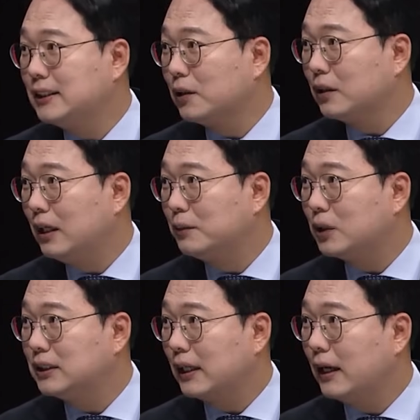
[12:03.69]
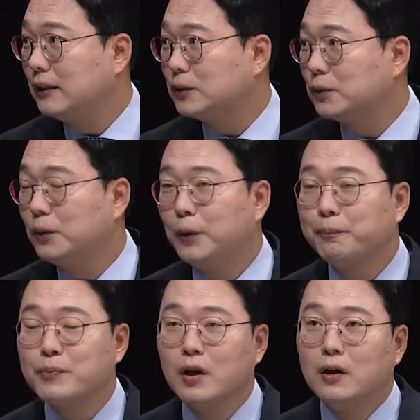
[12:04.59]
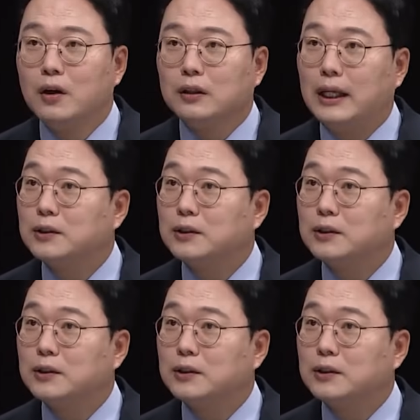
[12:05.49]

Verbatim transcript: 찍었다부터 시작해가지고 네.